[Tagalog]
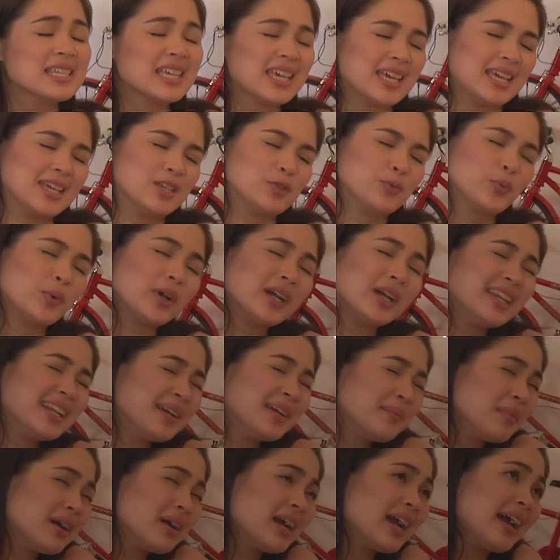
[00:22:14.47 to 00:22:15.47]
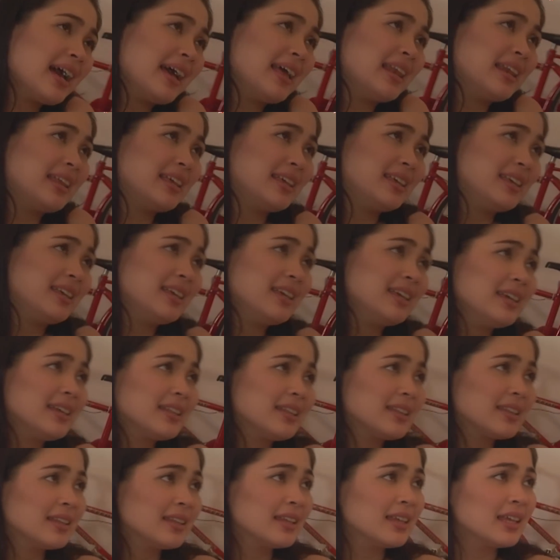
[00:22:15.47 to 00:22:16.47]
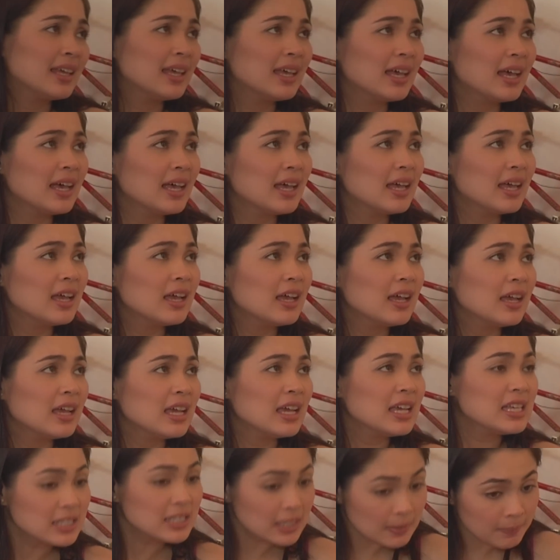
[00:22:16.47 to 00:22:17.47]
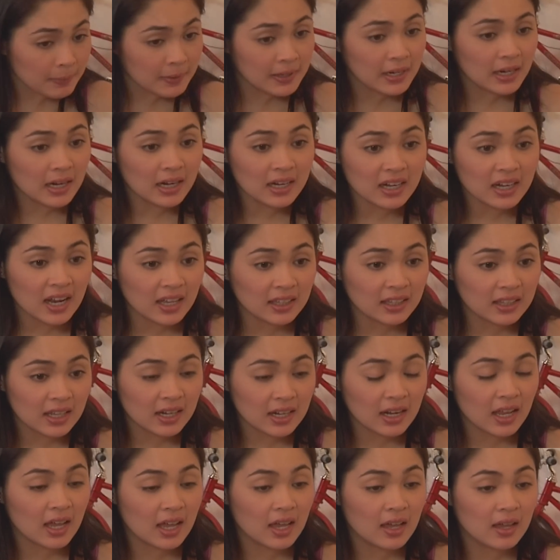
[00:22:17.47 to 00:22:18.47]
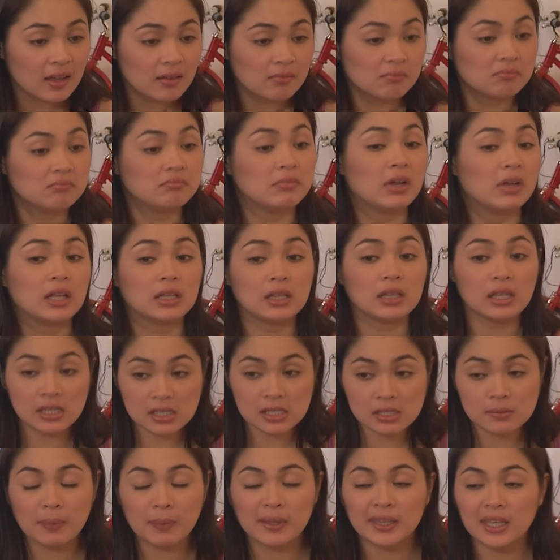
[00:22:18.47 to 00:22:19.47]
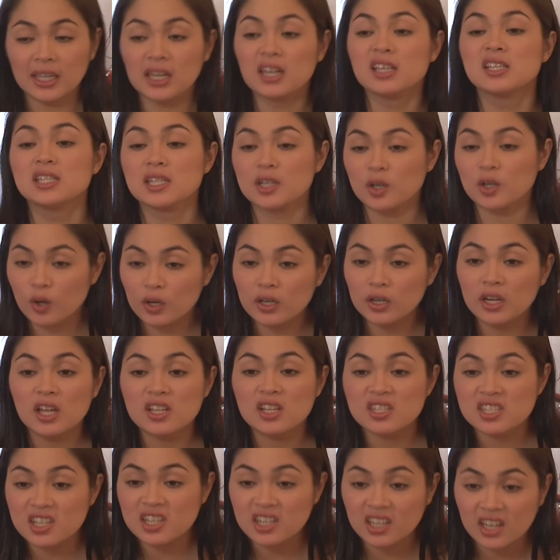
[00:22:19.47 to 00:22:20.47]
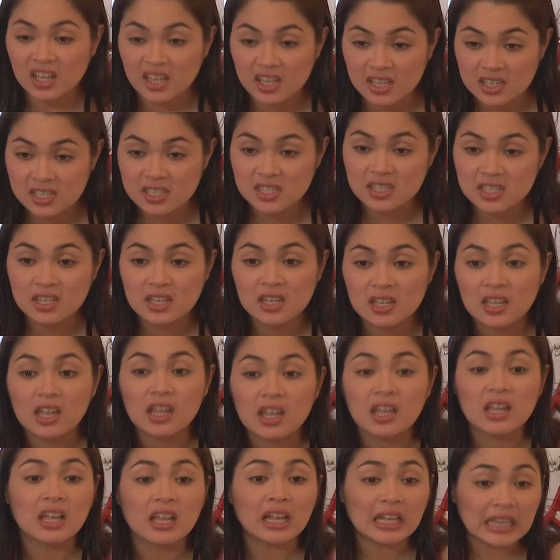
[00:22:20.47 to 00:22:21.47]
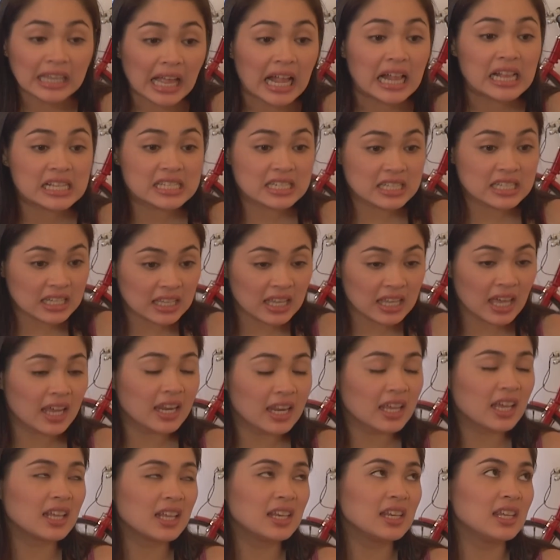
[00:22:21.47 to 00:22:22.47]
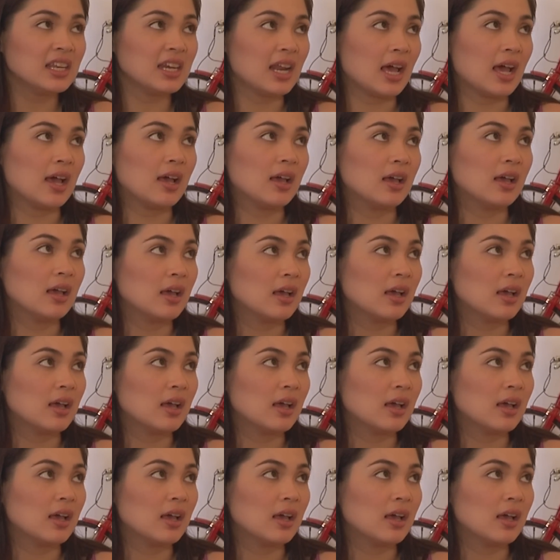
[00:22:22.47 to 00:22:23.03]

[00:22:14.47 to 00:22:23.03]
Sis, huwag ka nang magalit. Isipin na lang natin na at least bati na si Ronnie at si Grace dahil sa nangyari kanina.